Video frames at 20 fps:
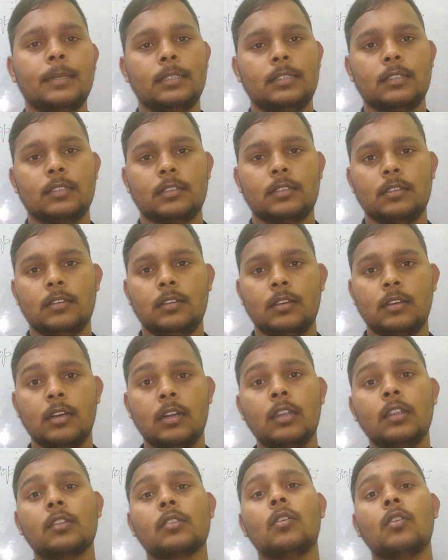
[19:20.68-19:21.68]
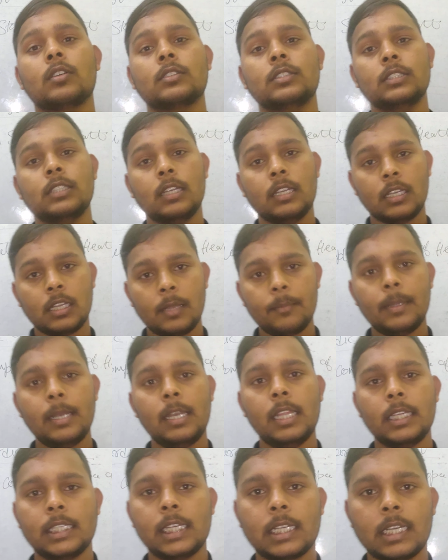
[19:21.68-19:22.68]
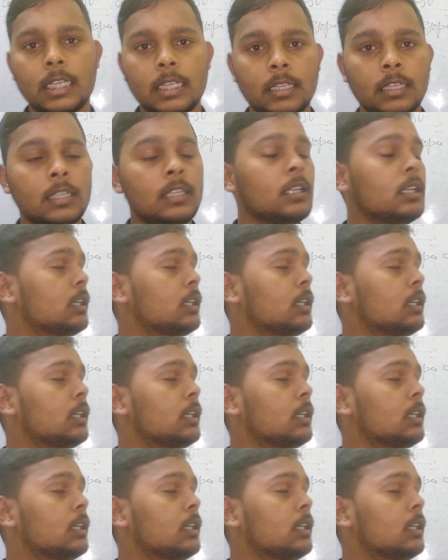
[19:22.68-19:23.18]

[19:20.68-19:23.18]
समय तक हर्ट को ऑक्सीजन न मिलने के कारण